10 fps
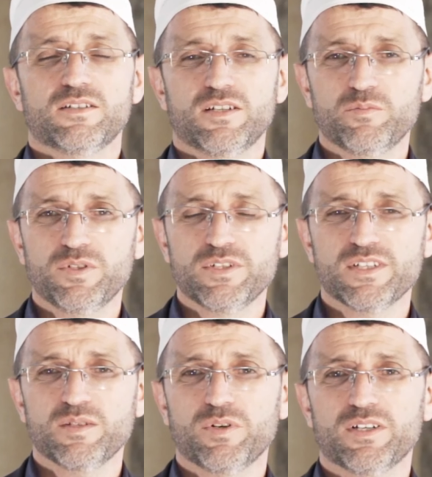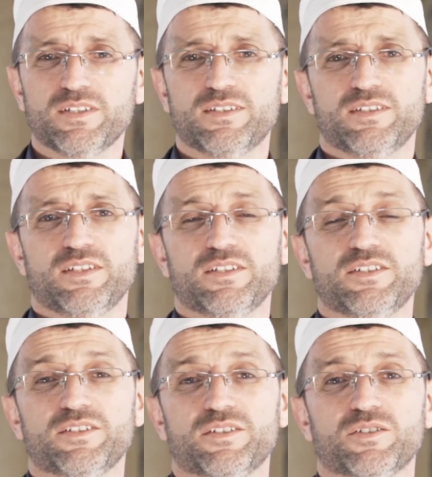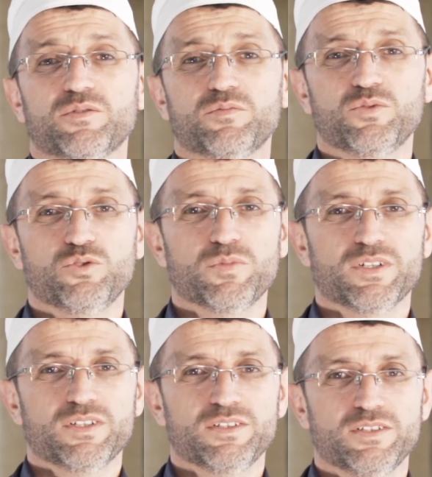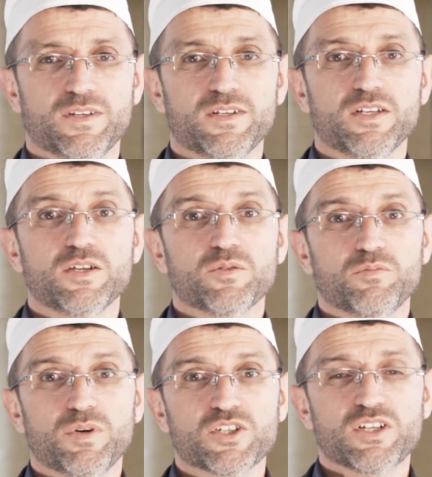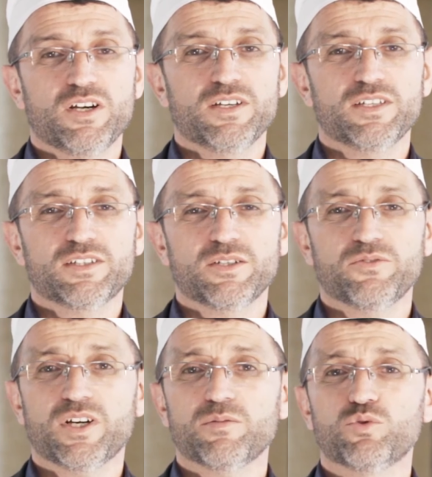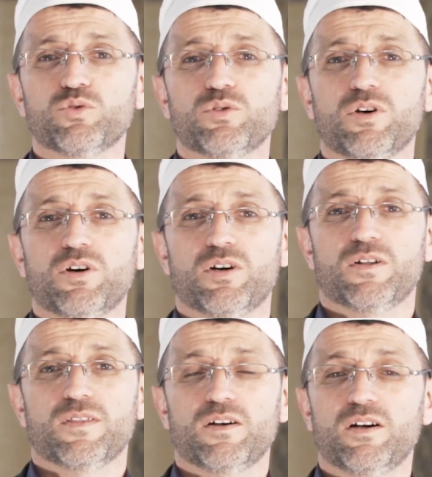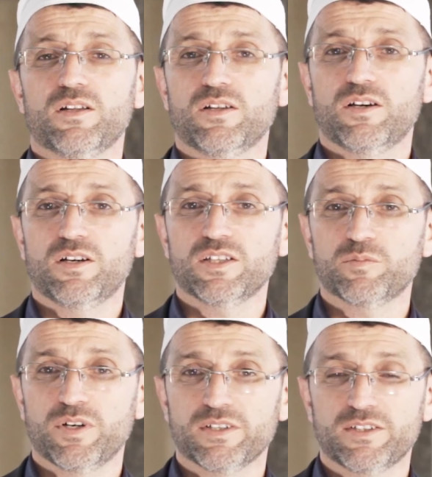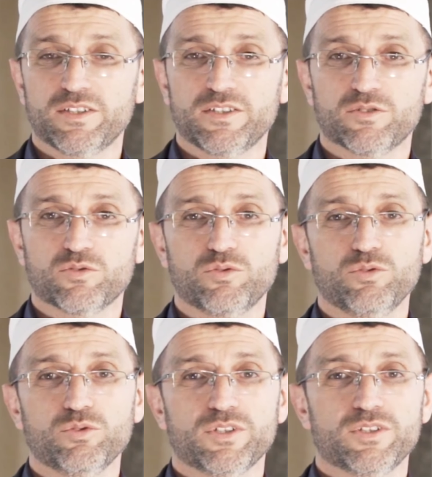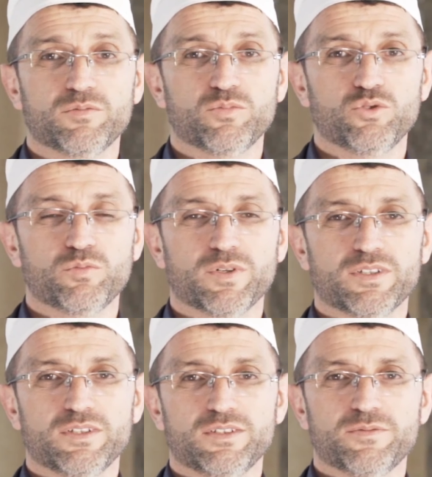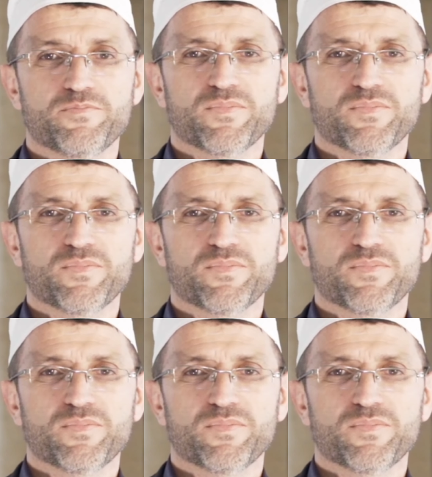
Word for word: Rabbinize ibadet edin buyurmaktadır. Başka ayette ve abdullah Allah'a ibadet edin, kulluk edin buyurmaktadır.